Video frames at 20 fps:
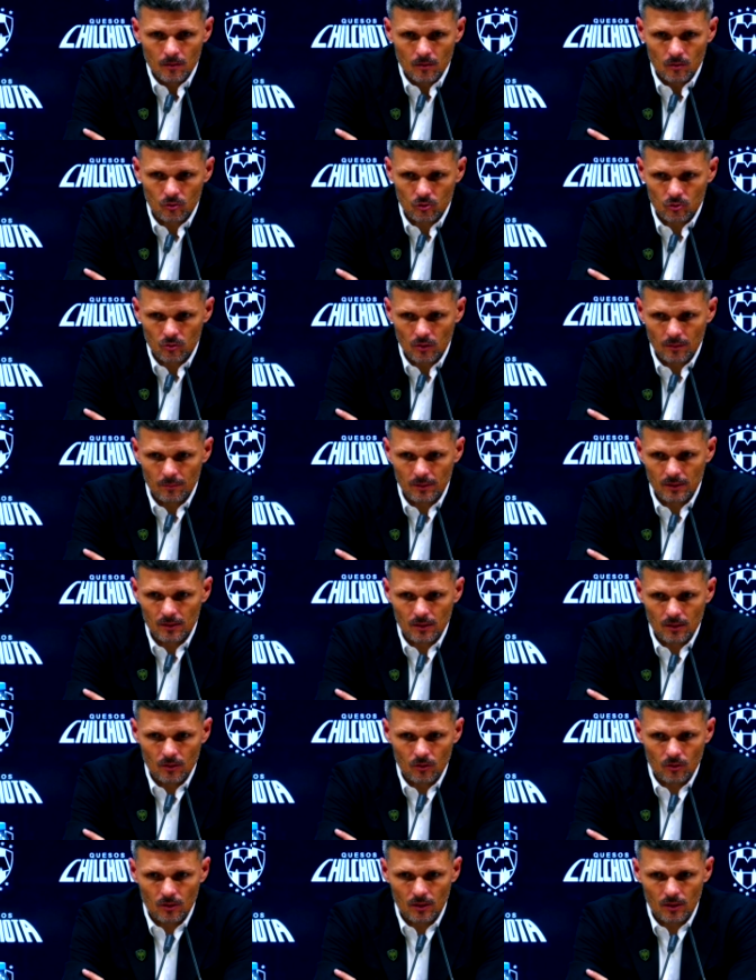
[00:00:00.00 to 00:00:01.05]
No
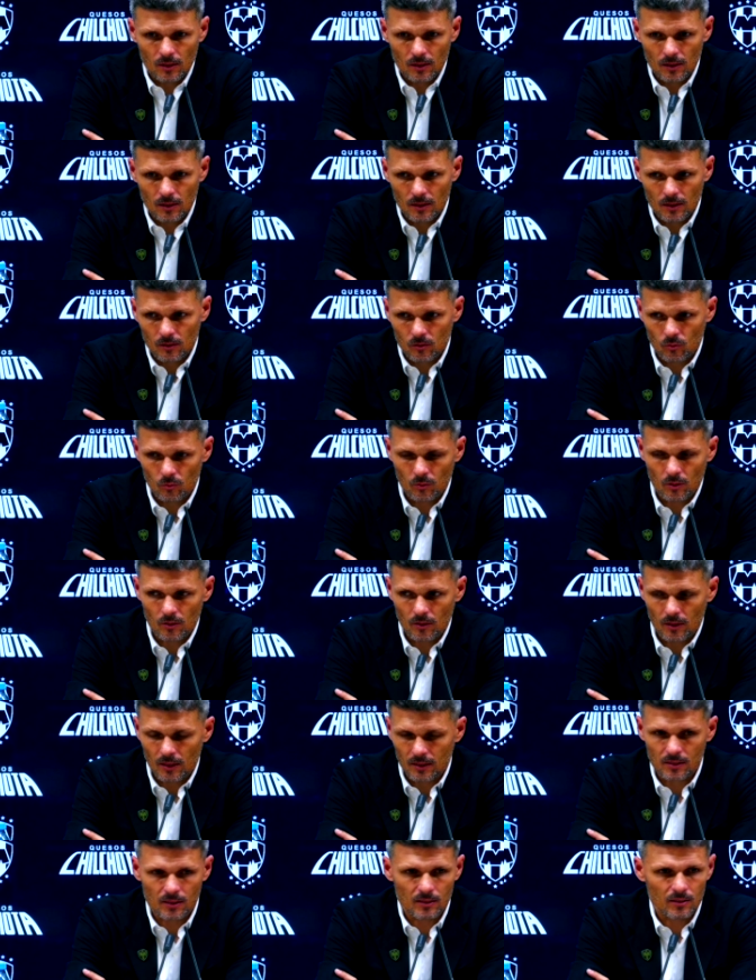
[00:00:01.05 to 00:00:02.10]
solamente los que
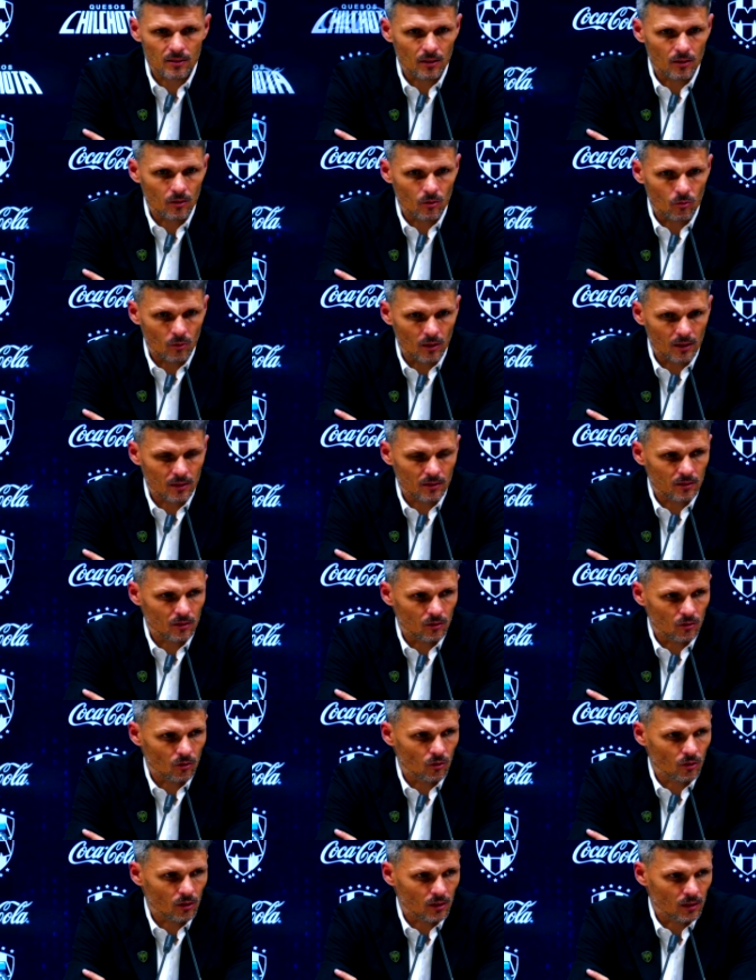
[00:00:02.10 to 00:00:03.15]
tuvieron la chance de jugar,
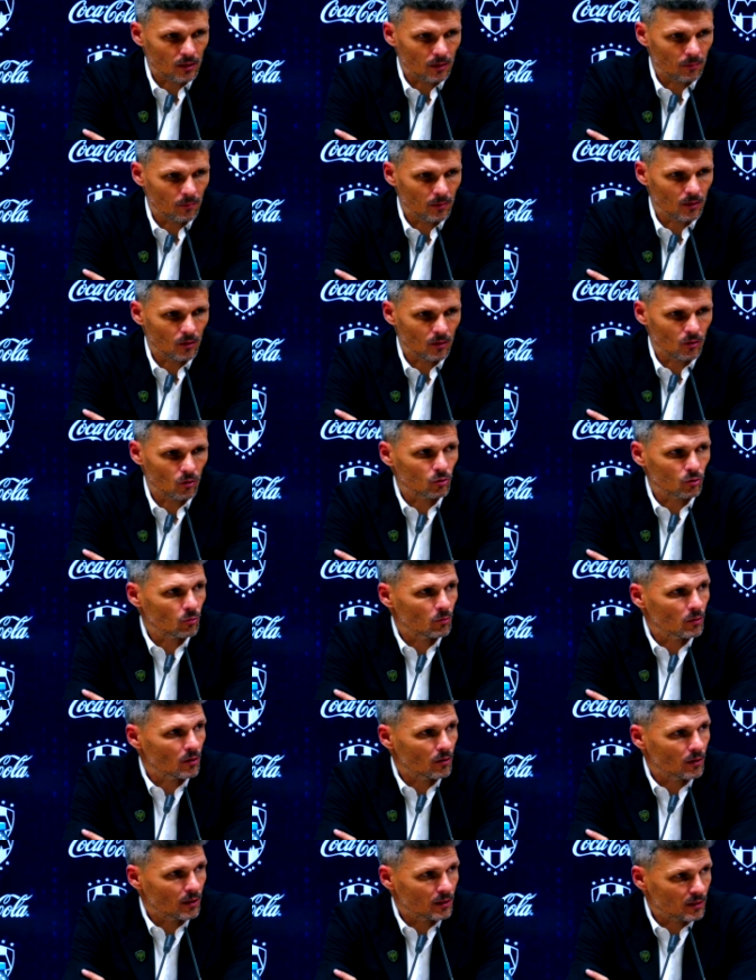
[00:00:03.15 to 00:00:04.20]
sino los que también no
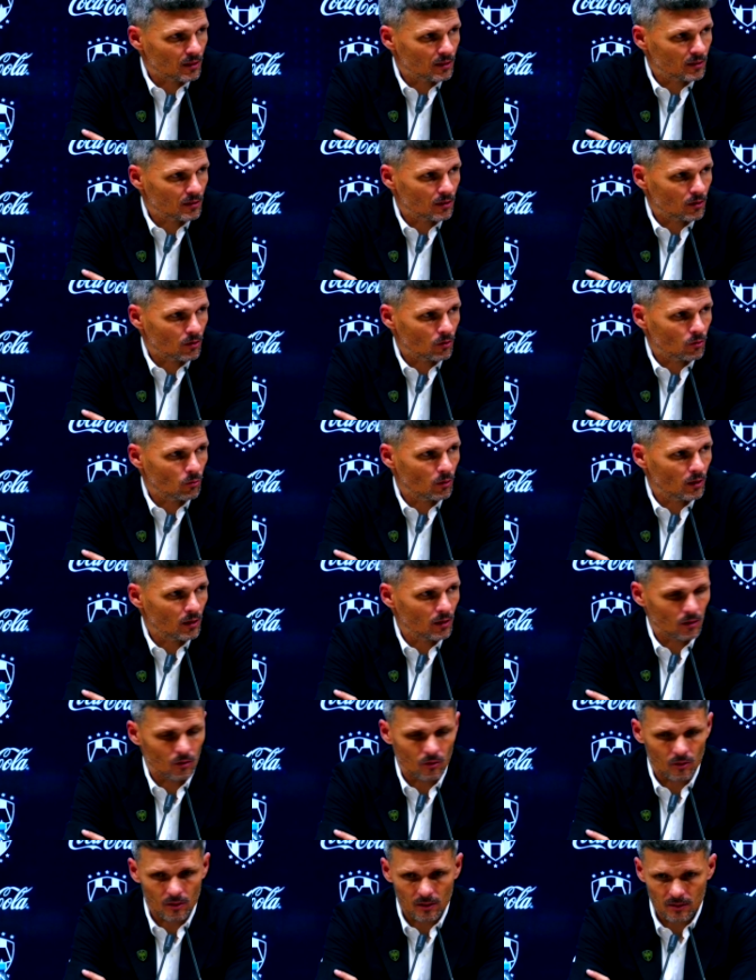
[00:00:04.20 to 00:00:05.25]
tuvieron la chance de
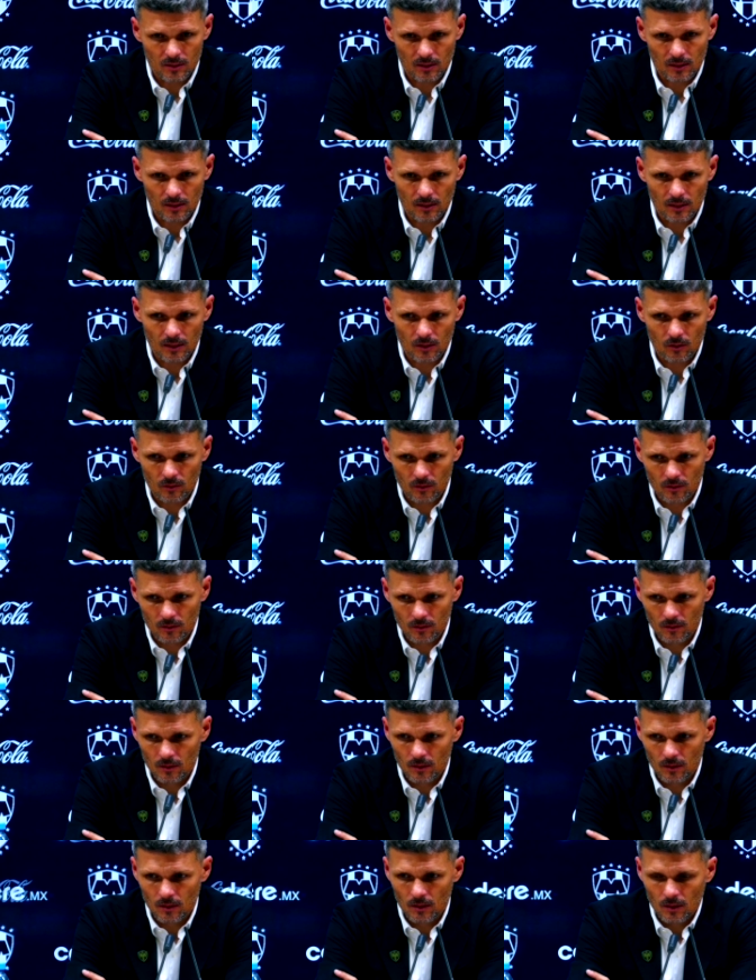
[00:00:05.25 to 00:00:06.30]
jugar y los que se
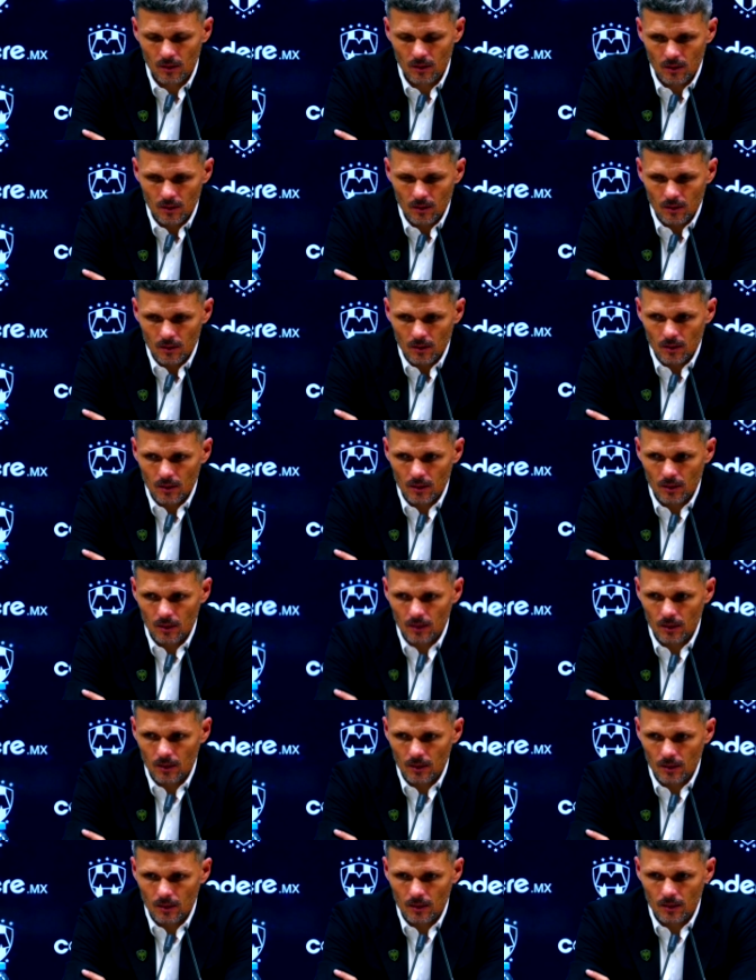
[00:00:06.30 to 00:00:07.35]
quedaron
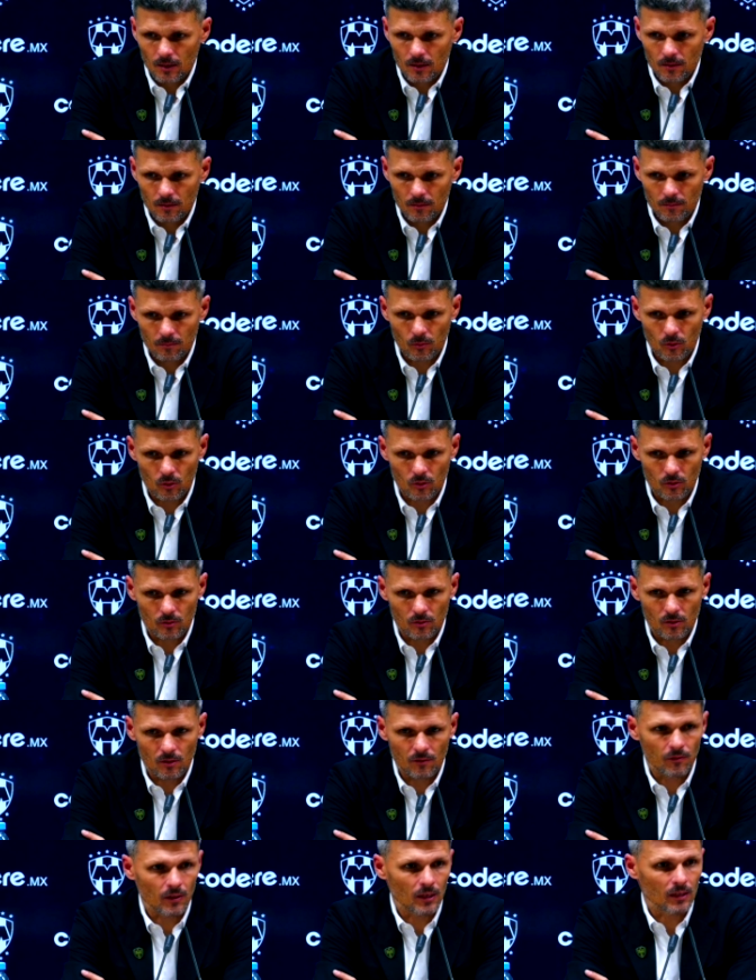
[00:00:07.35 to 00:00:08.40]
eh, por
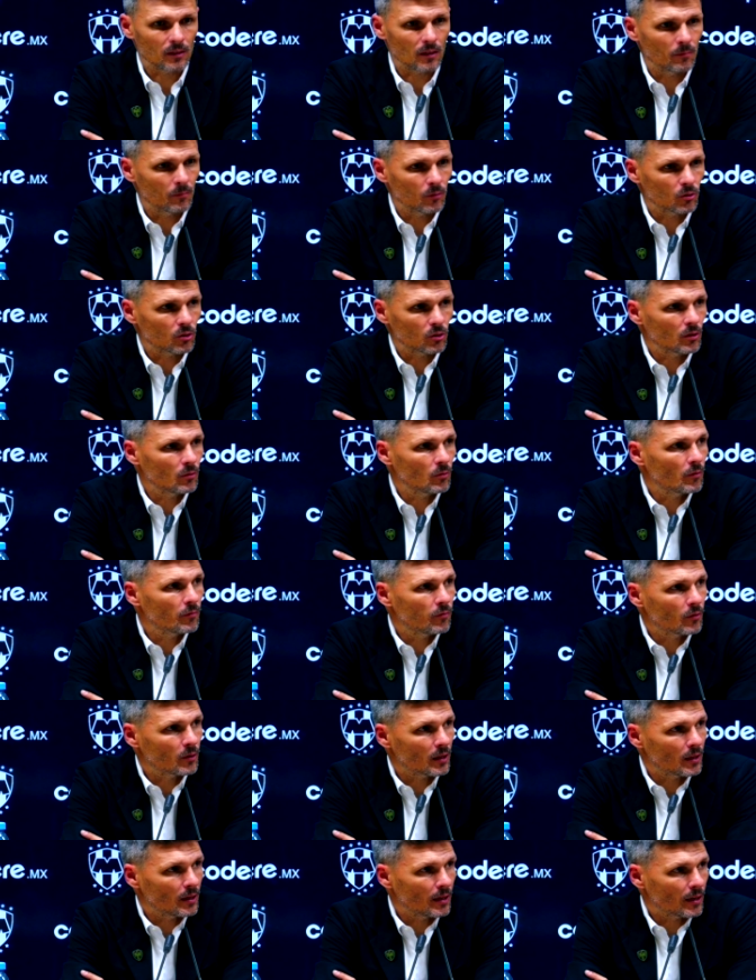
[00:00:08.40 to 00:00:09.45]
diferentes motivos
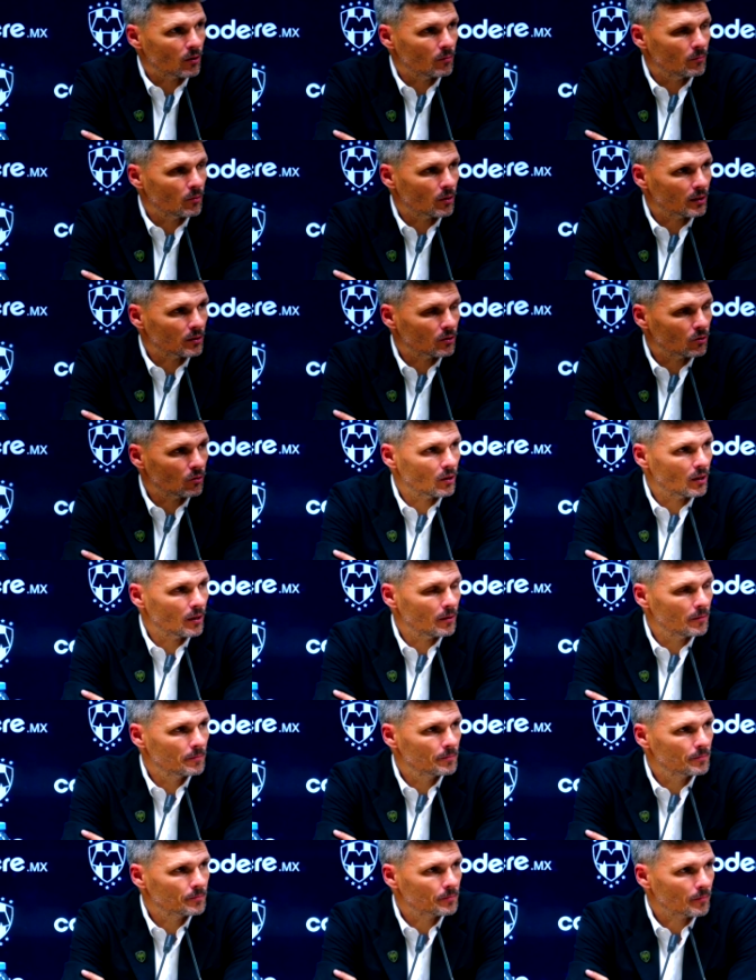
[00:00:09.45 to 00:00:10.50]
fuera de la
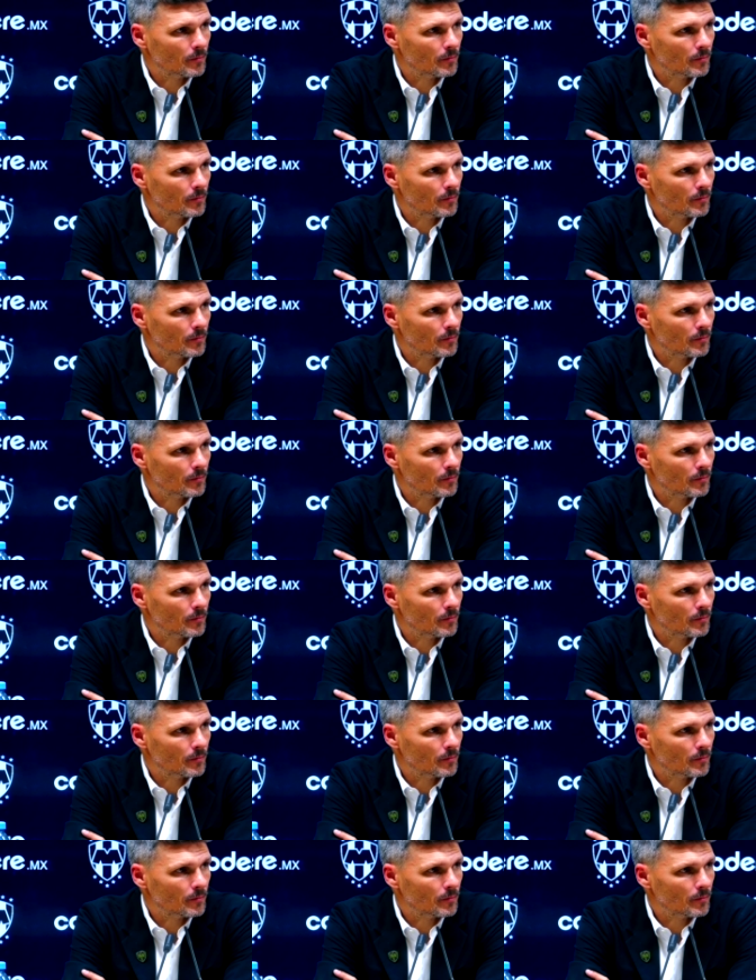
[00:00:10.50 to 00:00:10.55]
convocatoria.